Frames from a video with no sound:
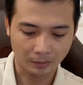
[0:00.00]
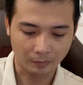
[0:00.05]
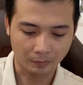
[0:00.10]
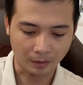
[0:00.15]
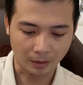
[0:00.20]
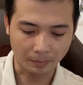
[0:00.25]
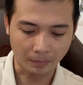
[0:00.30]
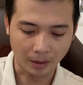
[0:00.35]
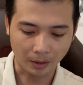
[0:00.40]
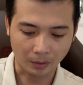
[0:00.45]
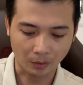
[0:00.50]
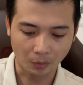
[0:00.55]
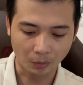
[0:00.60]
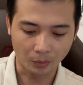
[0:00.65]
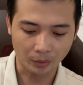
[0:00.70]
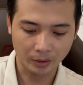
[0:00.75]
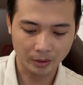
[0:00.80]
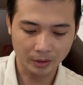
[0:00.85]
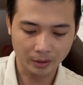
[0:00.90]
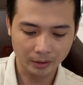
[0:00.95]
và bà
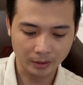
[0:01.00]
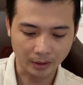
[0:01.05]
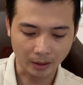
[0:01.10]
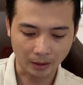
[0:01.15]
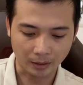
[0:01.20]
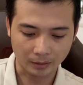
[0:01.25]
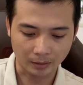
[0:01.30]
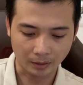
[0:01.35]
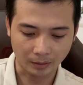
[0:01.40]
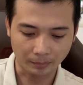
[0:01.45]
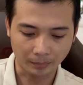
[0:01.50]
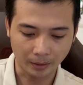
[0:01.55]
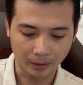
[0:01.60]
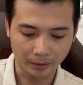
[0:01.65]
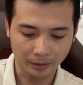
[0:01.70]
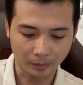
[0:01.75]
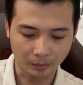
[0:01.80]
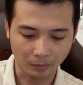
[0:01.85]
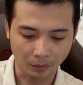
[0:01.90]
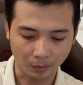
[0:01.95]
cụ Trương Trần ở
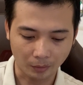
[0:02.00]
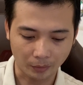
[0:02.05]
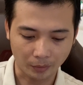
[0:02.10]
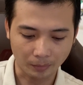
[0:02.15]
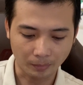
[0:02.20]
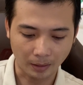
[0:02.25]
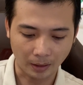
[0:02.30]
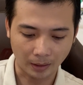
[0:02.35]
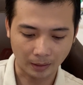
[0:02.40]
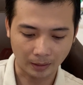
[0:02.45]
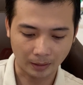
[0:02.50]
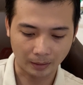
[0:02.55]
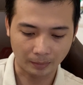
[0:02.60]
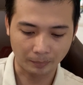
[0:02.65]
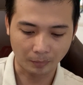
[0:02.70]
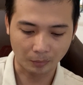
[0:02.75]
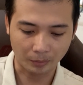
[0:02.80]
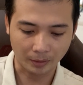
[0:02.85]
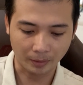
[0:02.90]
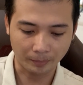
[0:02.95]
Mỹ ủng hộ cho bà là
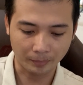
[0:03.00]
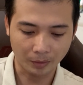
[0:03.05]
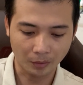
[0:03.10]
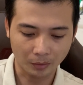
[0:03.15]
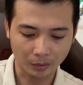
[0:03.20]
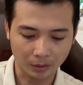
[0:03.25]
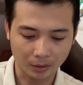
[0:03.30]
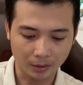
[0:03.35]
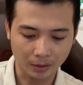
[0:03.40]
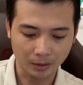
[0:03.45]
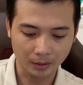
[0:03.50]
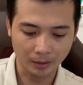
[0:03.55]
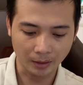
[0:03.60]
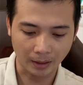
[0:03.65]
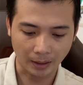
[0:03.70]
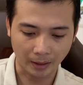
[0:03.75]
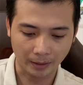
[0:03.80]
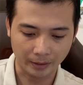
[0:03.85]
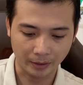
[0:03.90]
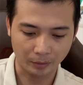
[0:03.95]
100 đô tương ứng với
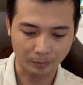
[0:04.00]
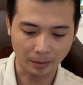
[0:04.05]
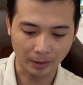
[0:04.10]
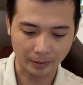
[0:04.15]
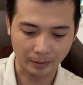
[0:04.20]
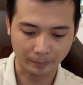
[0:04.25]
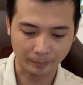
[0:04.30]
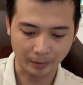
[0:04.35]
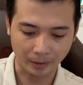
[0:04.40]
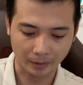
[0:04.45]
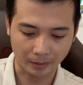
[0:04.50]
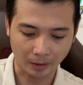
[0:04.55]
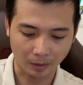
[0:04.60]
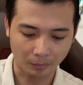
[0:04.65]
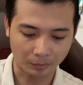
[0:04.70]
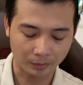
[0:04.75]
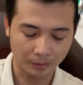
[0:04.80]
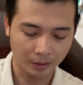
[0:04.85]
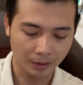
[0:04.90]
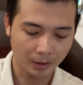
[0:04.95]
2 triệu 300 ngàn
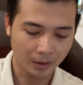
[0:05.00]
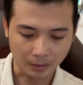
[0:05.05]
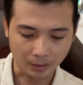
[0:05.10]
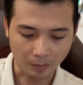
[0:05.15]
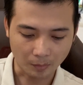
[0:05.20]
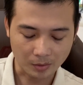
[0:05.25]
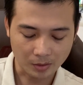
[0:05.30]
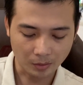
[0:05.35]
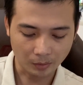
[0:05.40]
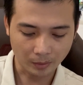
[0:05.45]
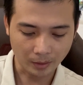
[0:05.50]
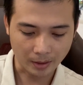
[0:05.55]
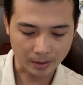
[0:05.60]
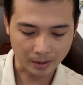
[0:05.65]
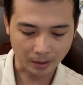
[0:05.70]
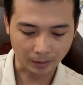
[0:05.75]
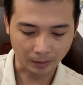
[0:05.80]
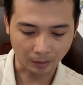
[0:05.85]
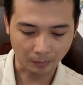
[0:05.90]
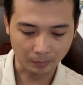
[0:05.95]
đồng thì tổng số tiền
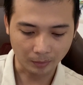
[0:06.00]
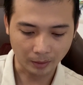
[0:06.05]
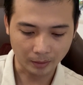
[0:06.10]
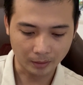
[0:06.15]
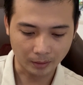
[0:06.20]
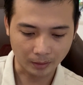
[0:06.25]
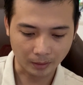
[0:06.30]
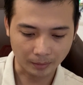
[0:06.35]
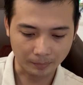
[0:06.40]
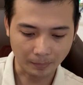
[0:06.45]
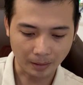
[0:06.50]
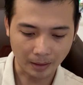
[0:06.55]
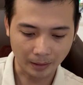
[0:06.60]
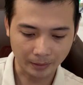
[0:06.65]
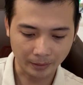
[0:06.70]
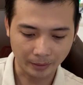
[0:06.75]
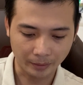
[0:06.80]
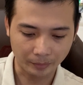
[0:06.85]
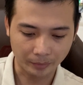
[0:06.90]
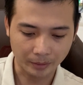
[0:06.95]
xanh tổng lại được là
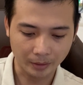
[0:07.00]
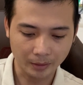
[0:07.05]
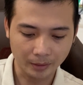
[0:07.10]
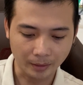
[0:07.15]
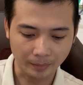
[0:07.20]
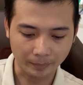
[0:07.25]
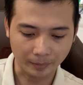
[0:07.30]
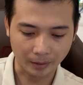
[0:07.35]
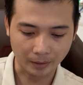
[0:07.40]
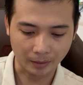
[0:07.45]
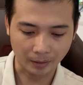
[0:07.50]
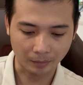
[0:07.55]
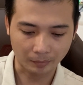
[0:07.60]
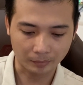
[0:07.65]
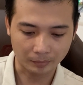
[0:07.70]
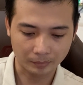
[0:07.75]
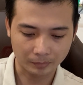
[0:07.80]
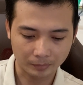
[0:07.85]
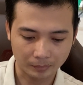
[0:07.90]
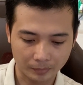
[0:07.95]
3 triệu 900 ngàn
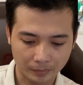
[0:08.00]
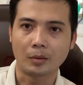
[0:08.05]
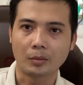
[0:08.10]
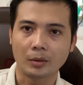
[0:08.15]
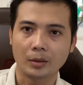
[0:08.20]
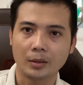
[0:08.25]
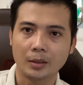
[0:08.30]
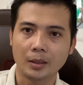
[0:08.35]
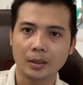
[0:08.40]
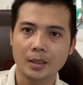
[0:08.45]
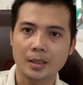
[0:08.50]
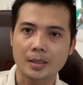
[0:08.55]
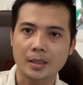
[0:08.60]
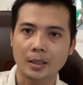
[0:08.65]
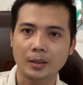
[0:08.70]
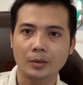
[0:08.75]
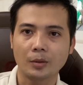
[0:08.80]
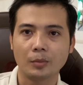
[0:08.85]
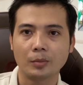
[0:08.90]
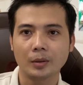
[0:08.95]
đồng một lần nữa thì
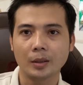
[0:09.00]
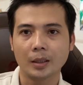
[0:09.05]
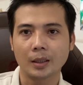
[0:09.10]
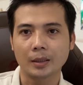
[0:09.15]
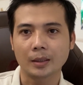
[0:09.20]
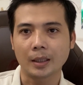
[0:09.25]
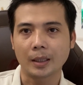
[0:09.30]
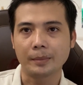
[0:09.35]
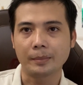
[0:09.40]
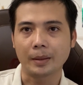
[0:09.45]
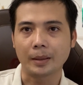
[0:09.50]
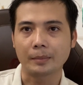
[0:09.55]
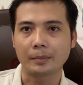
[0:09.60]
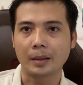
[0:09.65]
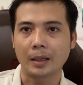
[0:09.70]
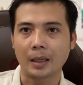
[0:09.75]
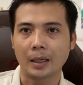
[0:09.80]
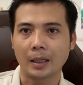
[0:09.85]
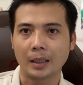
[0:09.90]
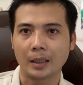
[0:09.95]
xanh cũng thay mặt
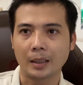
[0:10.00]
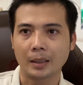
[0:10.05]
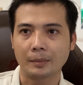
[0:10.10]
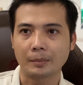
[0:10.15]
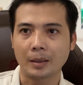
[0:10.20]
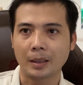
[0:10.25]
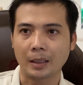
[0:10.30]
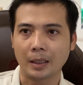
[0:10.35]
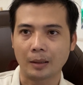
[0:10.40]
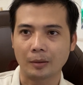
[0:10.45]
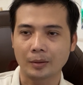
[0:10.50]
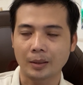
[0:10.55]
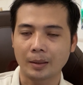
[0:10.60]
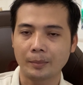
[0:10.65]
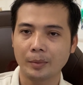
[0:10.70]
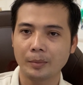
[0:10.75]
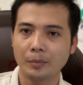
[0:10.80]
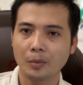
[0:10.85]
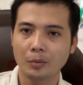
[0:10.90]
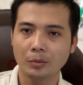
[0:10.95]
bà bà lão
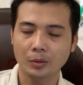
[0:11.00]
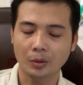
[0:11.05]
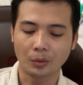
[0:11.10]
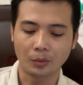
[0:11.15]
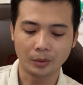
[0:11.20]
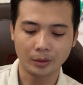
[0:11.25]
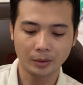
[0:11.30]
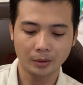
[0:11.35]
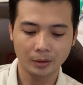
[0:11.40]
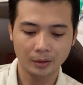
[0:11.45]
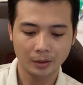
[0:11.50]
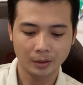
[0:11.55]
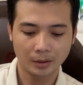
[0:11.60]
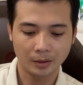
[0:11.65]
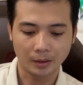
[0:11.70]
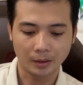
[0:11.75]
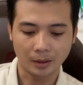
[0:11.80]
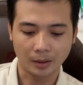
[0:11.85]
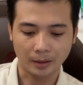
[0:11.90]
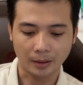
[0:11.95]
81 tuổi
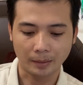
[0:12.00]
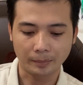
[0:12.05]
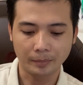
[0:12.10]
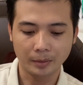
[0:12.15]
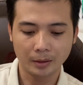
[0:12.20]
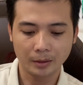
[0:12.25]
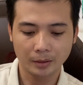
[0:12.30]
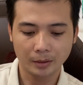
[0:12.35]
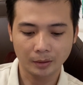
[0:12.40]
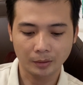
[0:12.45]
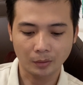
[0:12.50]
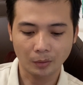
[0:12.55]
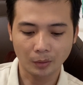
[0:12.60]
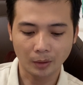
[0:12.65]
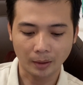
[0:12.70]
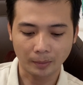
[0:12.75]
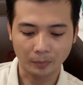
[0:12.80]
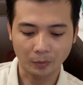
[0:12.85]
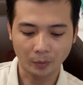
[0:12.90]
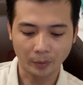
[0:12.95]
à, cảm ơn cô
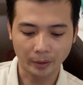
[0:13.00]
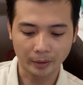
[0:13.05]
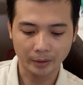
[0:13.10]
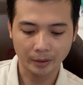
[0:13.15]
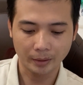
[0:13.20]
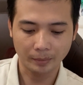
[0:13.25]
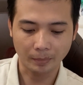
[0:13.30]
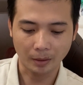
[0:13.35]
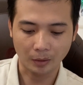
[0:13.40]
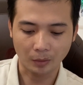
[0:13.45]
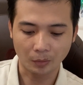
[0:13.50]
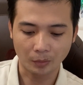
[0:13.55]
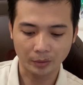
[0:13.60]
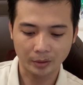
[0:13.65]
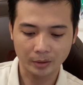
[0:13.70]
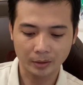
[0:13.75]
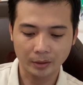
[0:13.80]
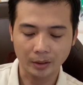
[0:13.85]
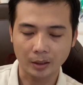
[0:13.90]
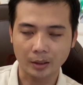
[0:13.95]
Nam Nguyễn với bà cụ
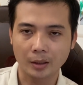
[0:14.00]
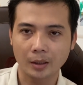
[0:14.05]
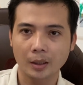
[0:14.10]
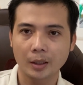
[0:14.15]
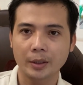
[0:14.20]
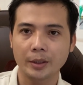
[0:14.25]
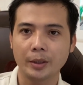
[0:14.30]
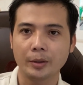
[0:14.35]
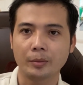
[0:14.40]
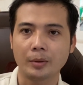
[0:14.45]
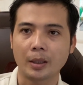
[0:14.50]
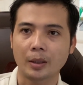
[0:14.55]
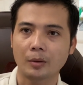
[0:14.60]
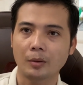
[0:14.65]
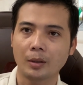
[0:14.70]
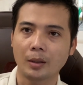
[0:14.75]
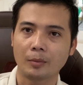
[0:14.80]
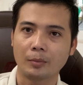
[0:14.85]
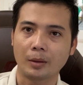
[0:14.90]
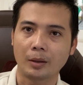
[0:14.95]
chương trình rất là nhiều đã
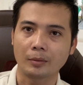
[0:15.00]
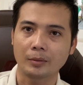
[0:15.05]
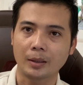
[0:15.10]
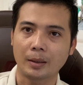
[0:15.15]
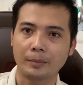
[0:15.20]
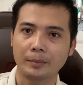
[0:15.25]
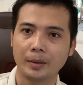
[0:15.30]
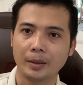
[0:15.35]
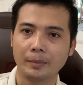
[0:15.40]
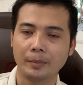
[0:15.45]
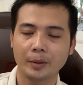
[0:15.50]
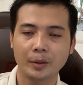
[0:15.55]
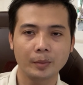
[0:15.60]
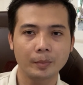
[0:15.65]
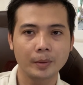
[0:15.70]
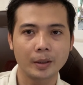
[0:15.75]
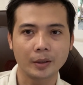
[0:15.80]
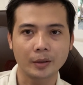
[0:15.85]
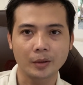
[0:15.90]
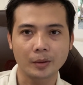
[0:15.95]
có lòng hảo tâm để mà
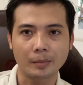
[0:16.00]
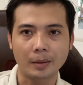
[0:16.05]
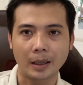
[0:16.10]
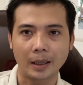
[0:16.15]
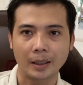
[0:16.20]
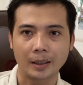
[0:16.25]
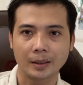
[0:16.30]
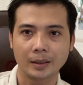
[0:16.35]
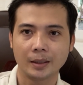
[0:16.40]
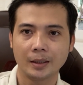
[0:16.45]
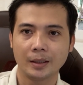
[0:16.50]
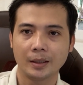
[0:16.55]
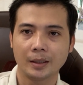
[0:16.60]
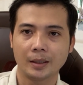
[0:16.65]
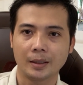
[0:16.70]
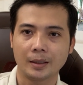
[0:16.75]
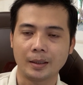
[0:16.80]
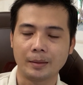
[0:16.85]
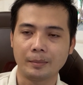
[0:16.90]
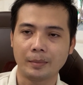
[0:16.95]
giúp đỡ cho bà
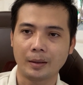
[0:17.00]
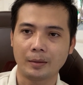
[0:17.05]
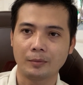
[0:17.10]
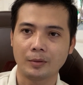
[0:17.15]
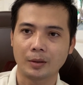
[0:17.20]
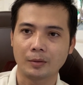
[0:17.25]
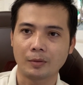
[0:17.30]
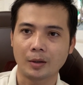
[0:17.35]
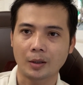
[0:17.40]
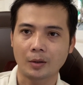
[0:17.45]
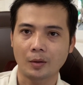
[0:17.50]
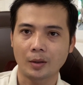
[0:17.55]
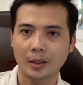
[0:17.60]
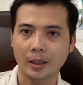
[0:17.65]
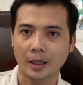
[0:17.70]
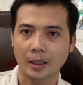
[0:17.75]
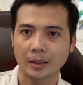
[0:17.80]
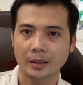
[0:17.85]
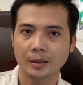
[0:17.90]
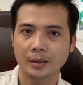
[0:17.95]
để mà vượt qua khó
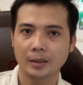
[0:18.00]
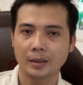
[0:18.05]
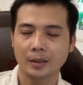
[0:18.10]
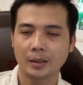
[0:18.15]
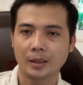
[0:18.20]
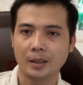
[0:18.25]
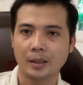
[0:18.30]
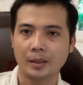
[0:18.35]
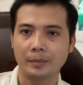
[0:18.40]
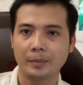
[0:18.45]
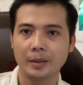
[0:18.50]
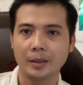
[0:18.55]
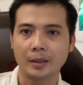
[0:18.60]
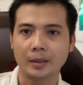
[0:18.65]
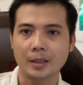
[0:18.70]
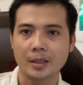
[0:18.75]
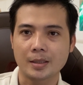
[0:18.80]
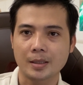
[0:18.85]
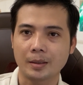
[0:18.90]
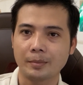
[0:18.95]
khăn à, bây
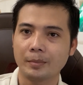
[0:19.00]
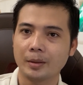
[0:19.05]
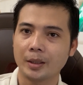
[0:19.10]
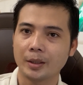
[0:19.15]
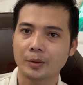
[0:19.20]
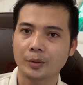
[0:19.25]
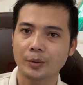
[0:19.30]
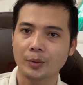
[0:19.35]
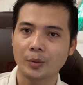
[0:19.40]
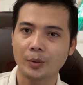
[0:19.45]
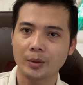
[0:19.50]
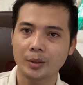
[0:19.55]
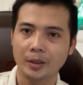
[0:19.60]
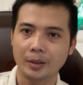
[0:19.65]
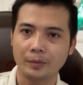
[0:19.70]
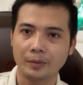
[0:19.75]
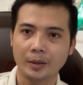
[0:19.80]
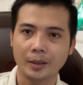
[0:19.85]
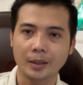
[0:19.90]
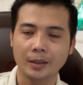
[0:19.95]
giờ thì xin mời cô chú anh
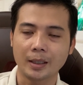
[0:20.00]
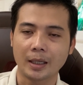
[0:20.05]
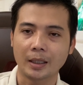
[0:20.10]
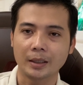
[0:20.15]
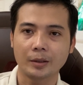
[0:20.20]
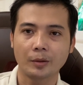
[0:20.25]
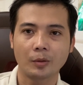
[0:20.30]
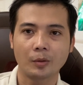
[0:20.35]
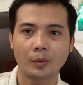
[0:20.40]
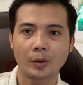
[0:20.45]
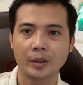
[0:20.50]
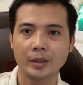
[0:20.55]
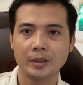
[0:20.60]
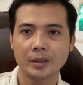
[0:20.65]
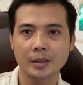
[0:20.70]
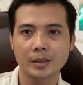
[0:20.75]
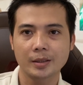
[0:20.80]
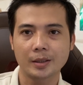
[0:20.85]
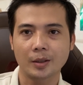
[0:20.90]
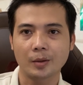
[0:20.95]
chị với khán giả trong ngoài
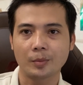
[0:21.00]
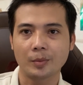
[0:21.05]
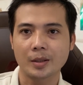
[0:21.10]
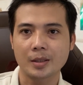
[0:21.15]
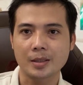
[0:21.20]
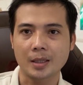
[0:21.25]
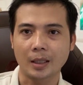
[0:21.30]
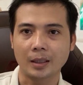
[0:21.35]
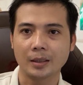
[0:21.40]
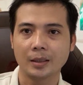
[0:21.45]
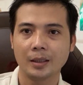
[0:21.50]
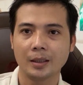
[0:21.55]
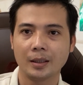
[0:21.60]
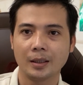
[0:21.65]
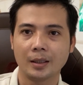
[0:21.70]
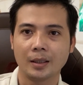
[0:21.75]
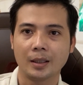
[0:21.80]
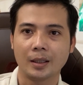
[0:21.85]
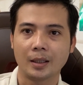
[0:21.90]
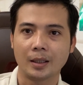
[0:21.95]
nước sẽ cùng với xanh
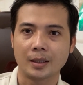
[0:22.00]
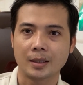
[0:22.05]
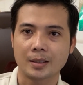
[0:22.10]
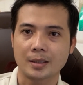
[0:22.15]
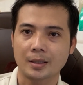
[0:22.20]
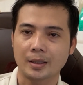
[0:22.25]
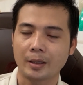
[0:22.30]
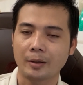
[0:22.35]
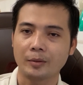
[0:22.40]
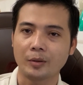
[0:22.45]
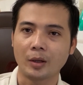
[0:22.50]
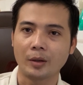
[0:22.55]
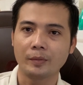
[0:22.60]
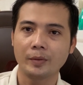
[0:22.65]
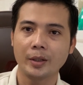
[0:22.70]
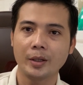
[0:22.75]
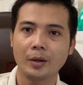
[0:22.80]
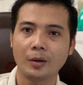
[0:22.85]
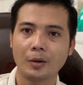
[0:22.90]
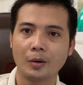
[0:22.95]
à, theo dõi
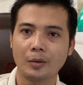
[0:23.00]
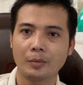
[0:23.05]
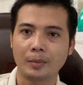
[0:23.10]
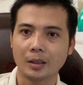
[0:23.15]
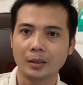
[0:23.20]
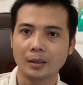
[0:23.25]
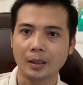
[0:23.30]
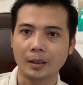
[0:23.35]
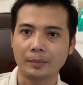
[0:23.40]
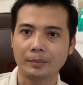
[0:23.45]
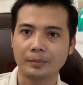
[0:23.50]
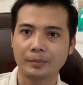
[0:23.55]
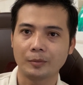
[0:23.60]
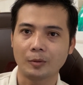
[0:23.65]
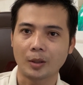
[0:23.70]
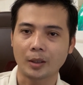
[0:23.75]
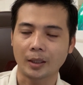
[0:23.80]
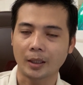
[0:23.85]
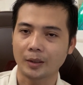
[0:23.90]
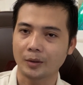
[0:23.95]
video đến
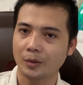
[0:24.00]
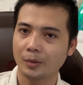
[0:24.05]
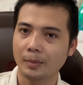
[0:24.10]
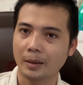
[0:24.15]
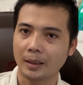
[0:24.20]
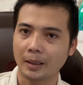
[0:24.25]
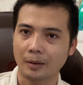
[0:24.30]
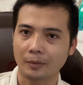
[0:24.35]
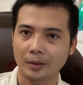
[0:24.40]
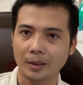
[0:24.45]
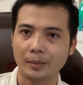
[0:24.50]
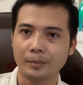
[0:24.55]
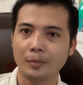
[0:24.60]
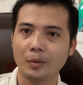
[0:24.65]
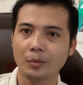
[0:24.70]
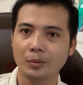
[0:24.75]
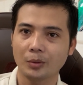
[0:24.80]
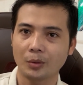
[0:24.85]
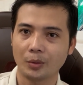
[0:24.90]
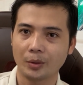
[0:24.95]
thăm hoàn cảnh của bà lão
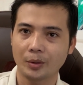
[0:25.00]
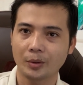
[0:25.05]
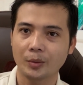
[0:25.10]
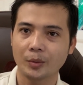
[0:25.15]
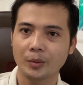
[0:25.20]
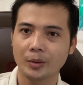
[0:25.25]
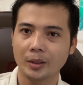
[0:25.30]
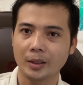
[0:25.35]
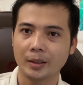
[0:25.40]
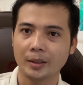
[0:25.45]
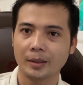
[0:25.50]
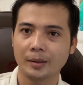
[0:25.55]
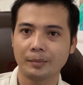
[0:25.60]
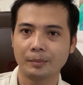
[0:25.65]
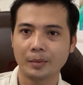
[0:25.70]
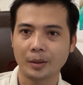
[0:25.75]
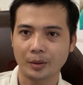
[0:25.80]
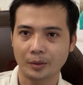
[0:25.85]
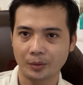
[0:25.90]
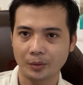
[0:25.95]
81 tuổi của chú anh chị
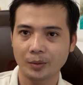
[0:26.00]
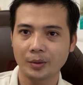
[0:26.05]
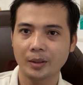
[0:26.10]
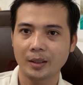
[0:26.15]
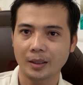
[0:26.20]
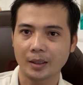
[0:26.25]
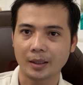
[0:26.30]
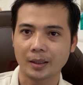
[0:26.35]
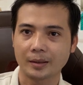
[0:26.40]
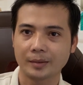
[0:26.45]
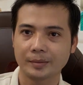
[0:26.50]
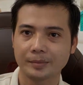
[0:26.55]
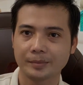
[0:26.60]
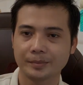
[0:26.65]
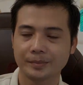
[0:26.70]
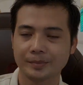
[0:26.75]
mời cô chú anh chị ạ à.